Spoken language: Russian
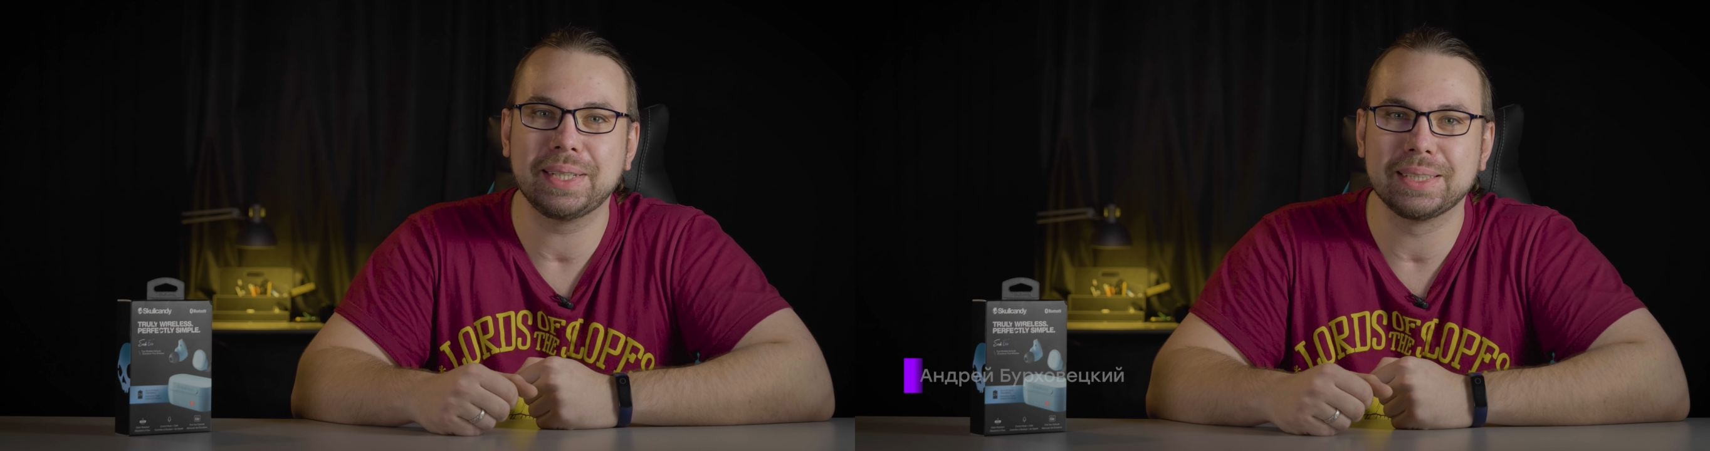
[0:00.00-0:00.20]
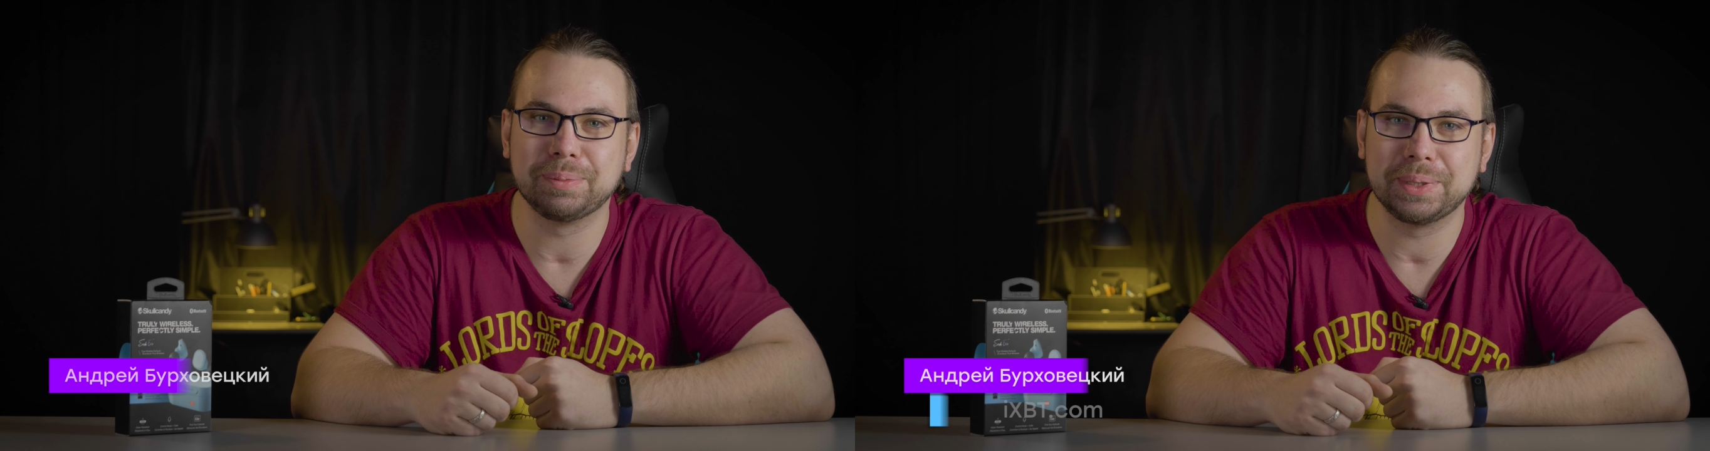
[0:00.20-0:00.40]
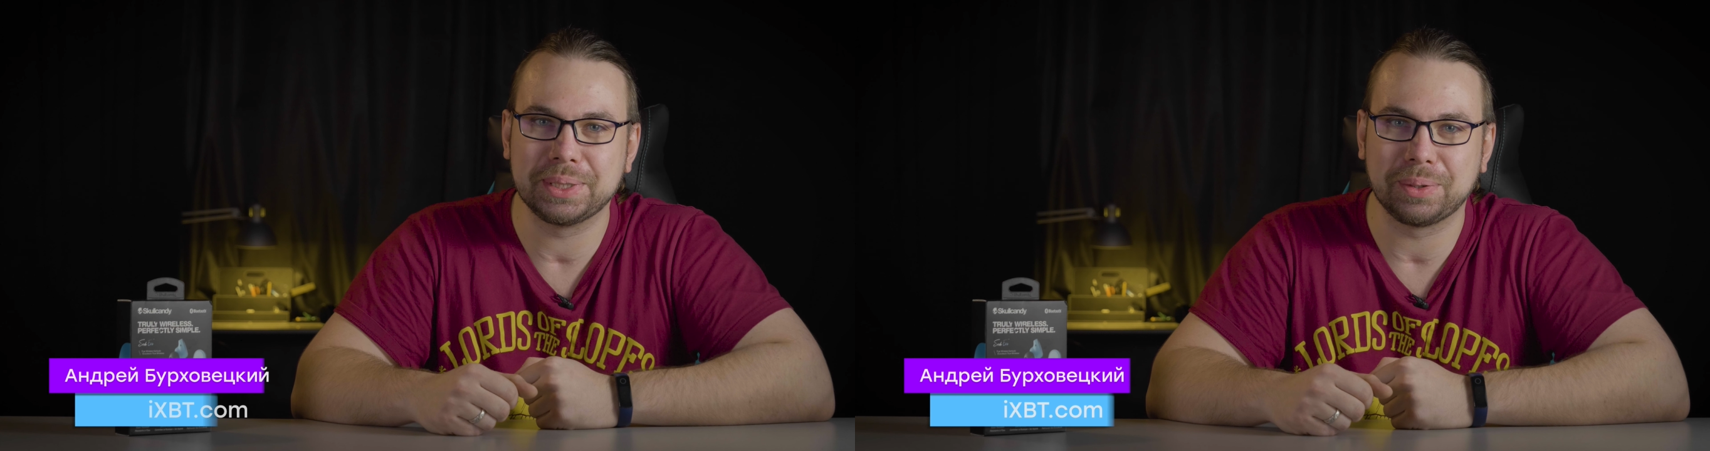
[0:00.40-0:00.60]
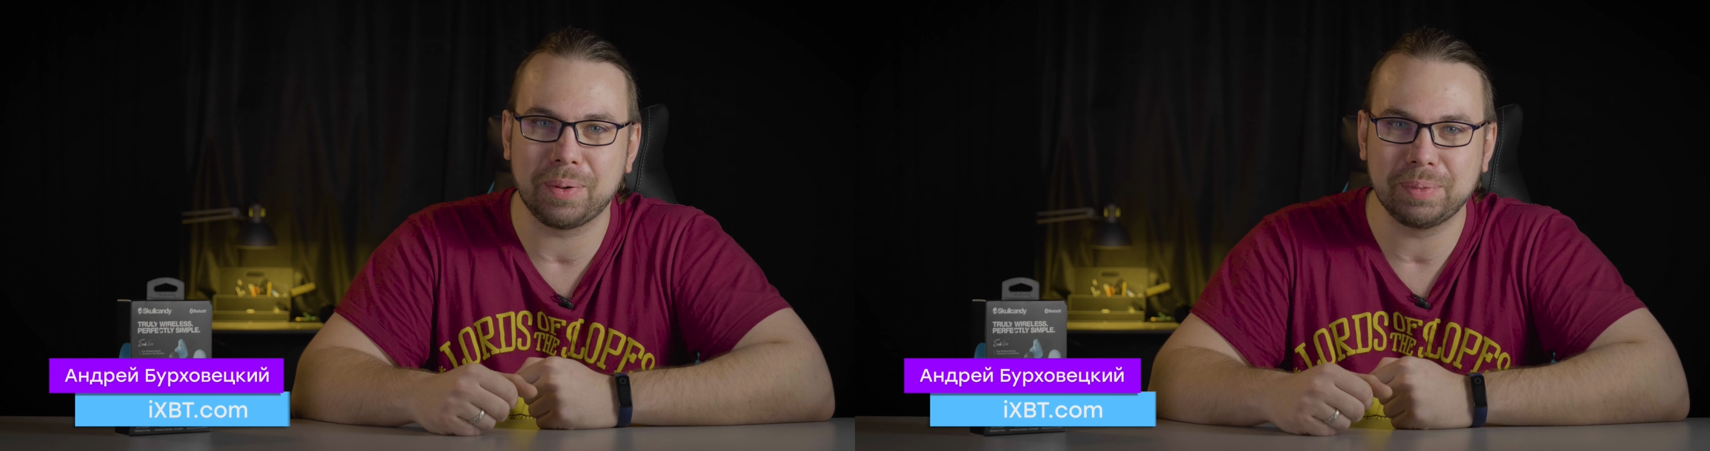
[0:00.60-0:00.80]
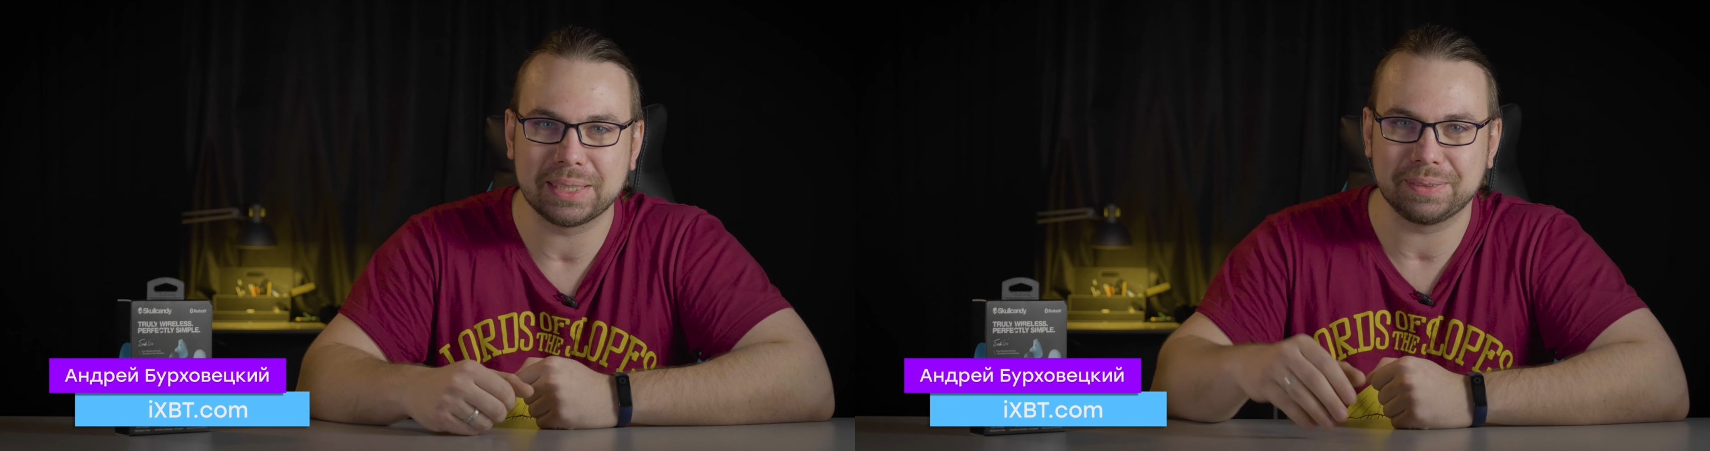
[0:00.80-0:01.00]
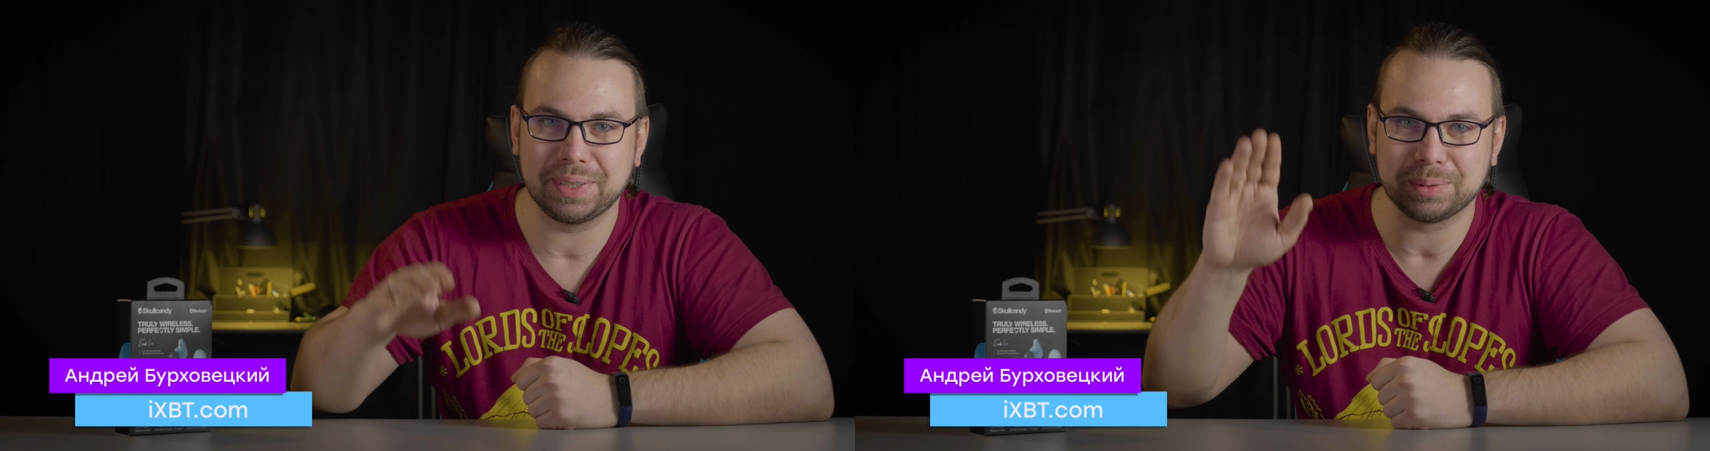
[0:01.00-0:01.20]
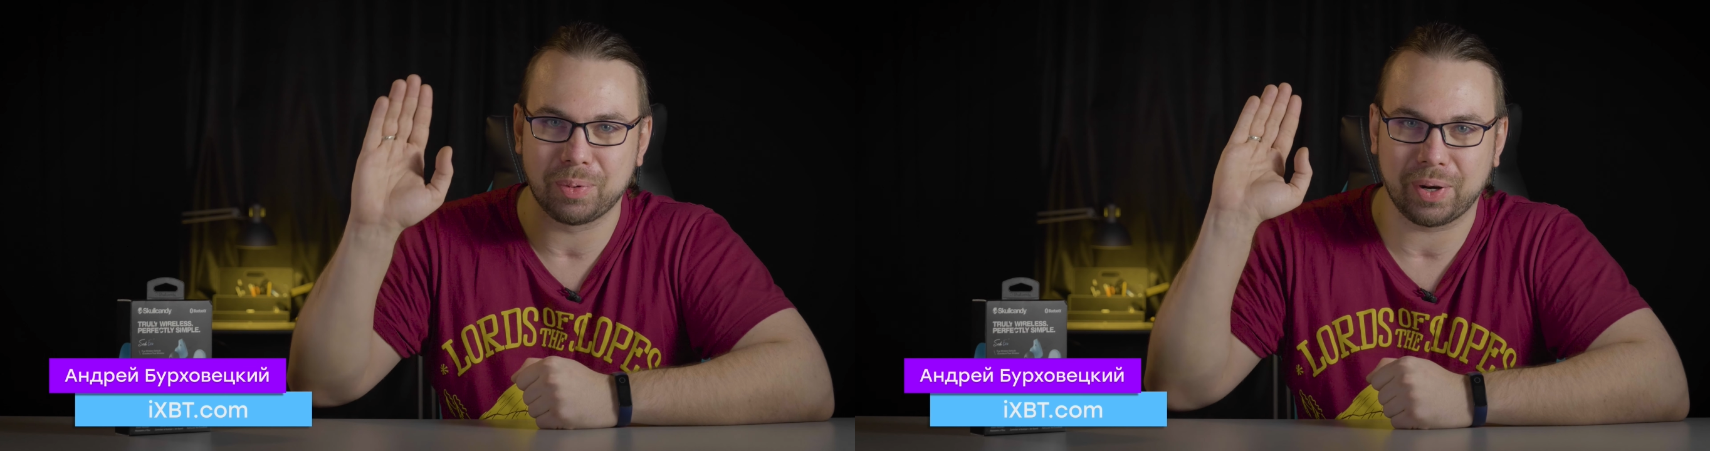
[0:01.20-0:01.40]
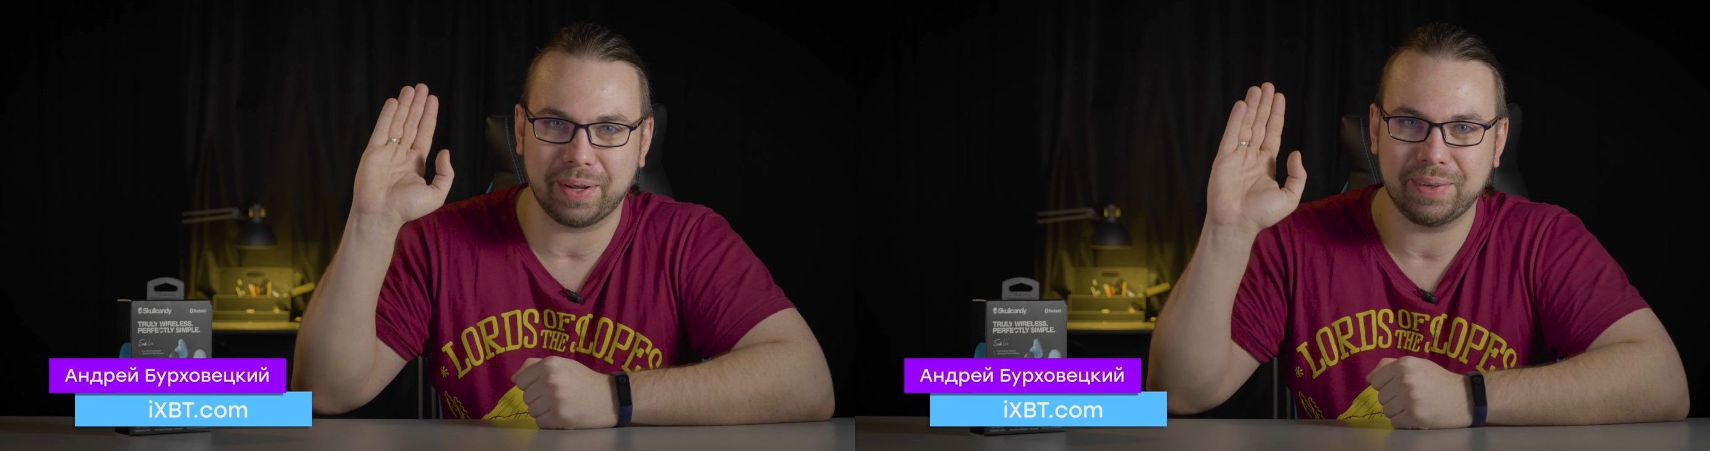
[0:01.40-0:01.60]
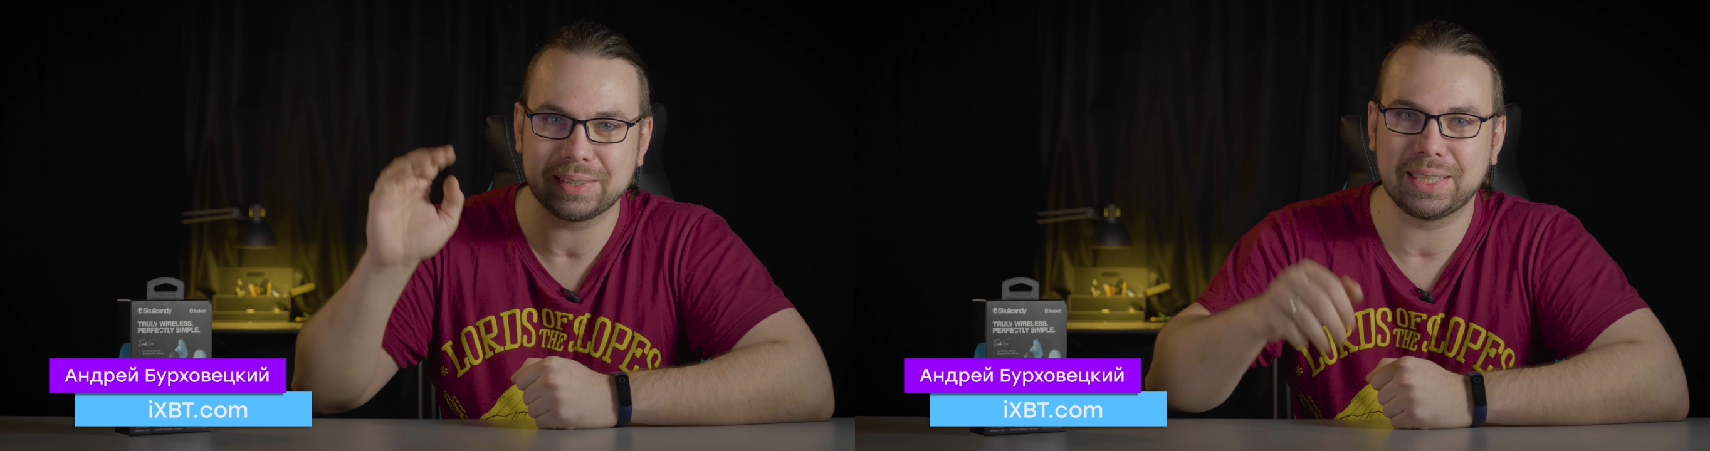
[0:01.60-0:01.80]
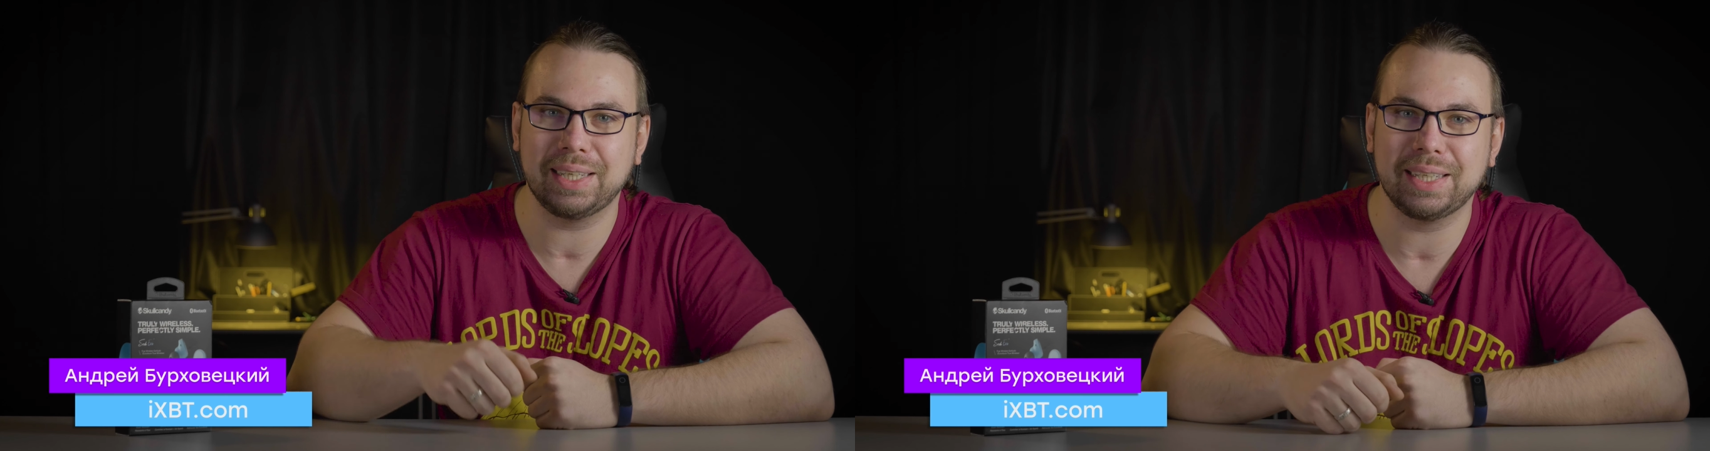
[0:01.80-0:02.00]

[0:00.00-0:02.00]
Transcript: это XBT.com, на связь Бурховецкий,